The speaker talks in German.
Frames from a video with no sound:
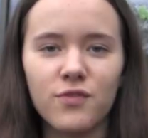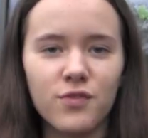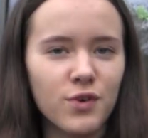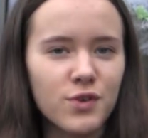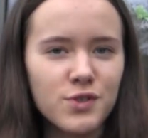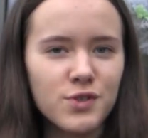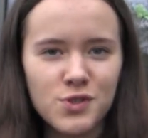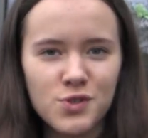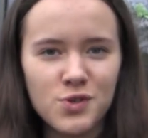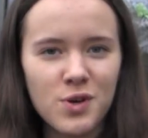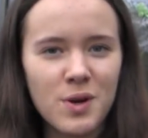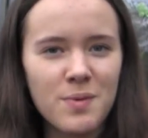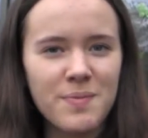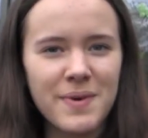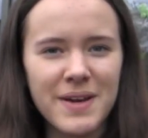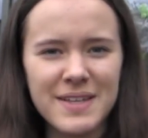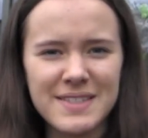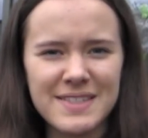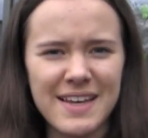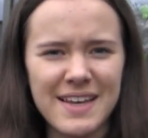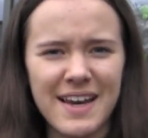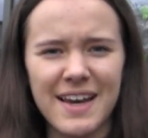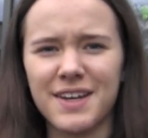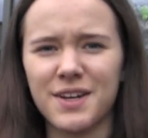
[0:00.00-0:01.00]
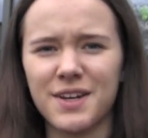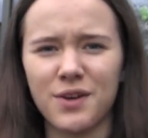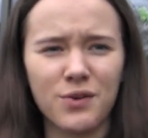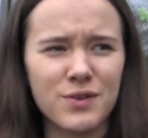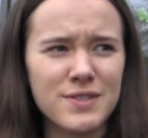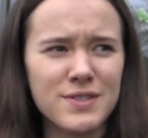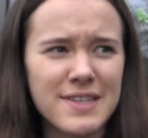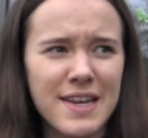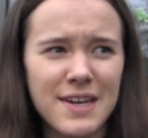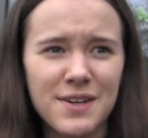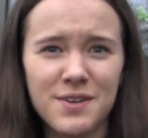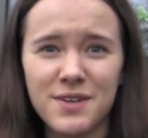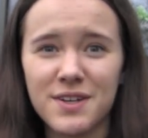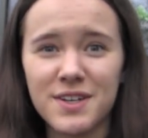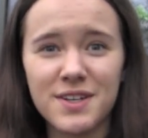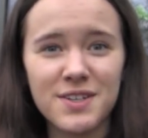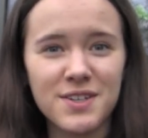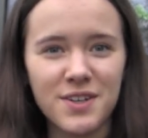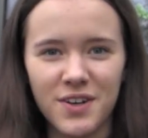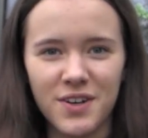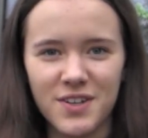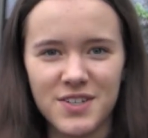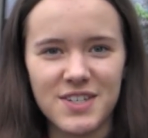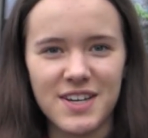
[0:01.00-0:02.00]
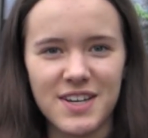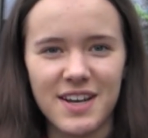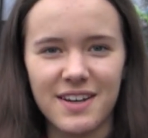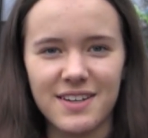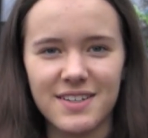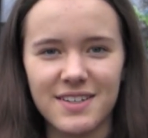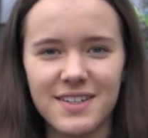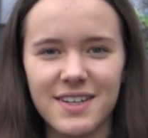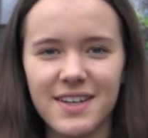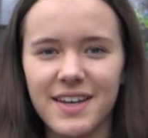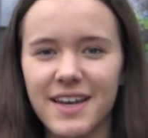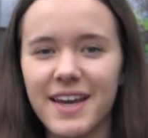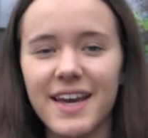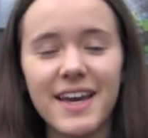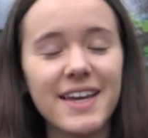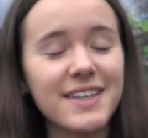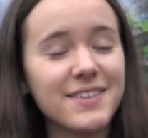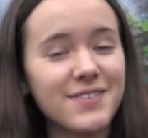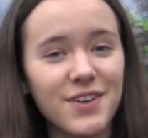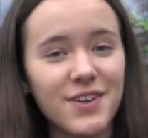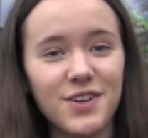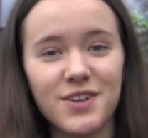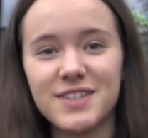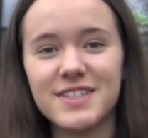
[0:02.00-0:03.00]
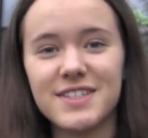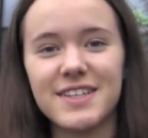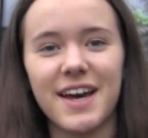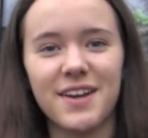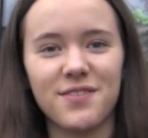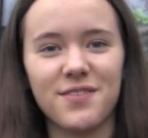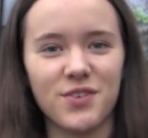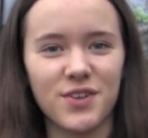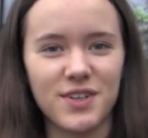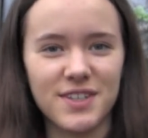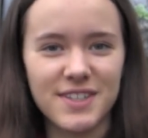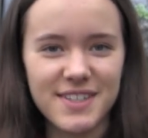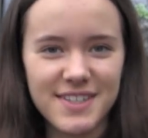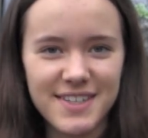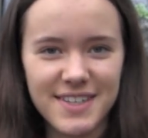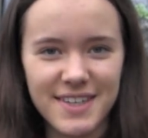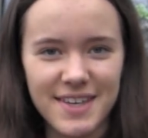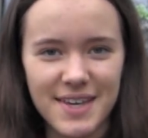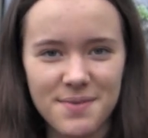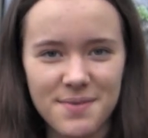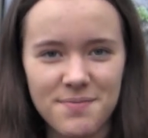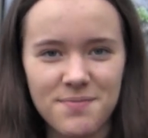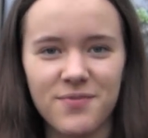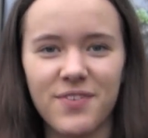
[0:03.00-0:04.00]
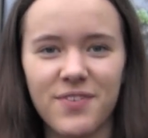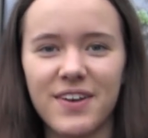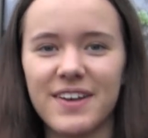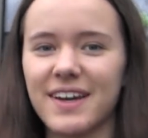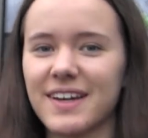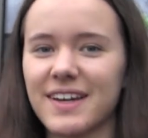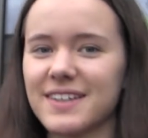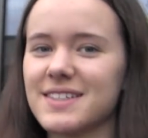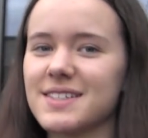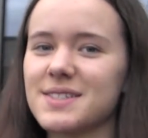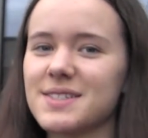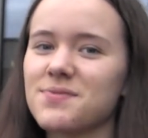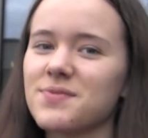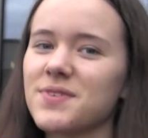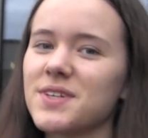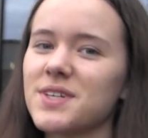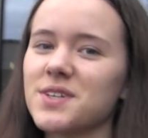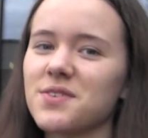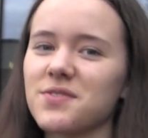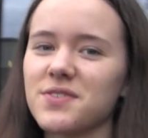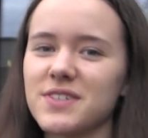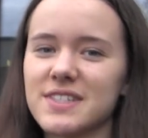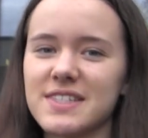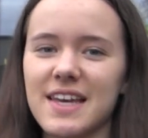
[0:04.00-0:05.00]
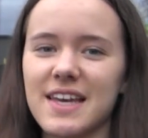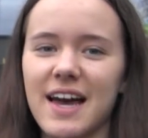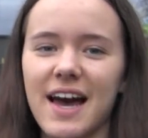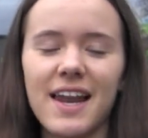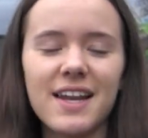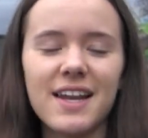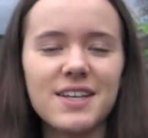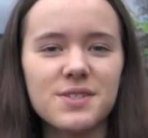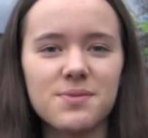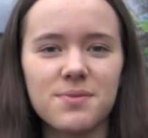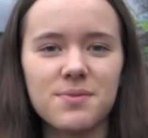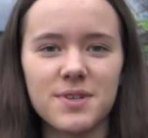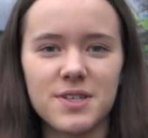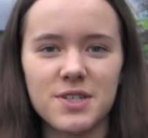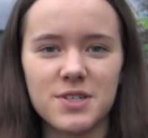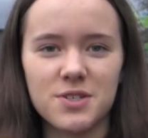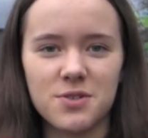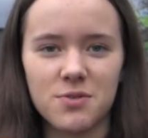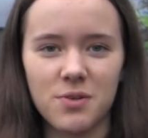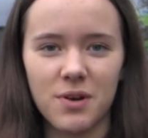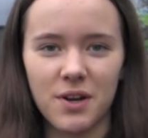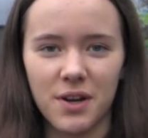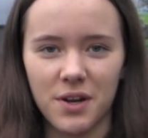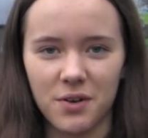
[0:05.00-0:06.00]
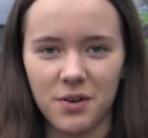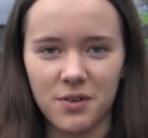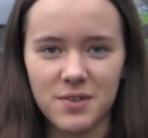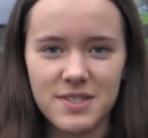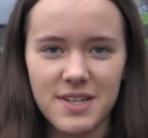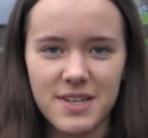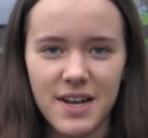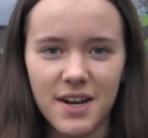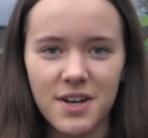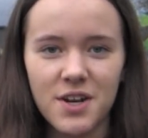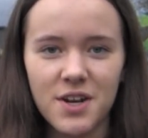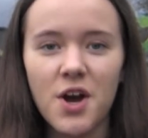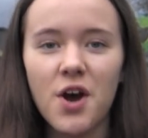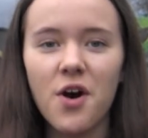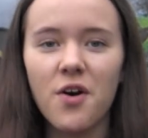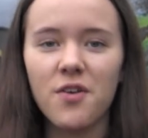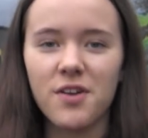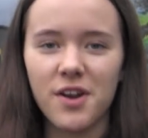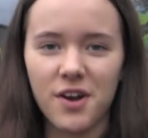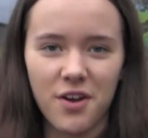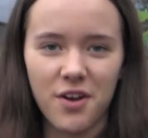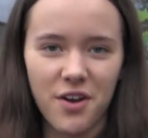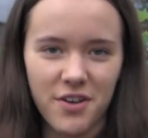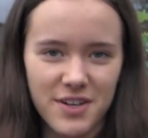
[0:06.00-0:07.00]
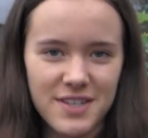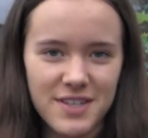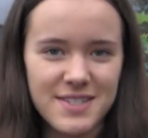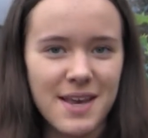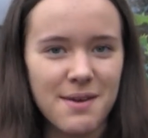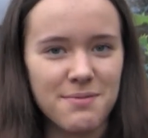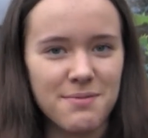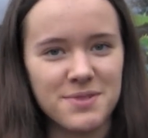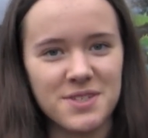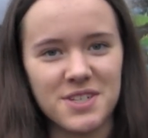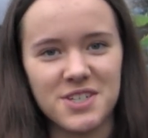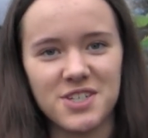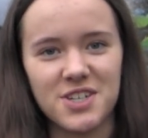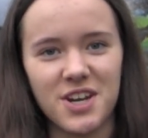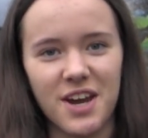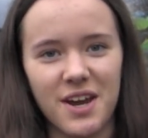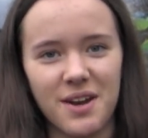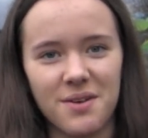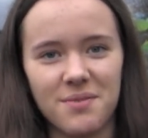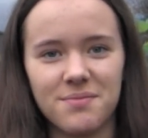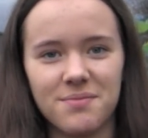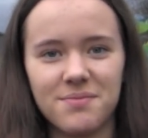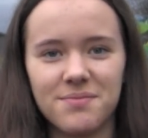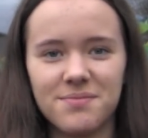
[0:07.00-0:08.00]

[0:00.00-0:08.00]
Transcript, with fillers: Wo ist Schule besser, in Russland oder in Deutschland? Ich werde euch die Antwort nicht geben, weil nach diesem Video wisst ihr alles über die Schule in Russland und dann könnt ihr selbst entscheiden.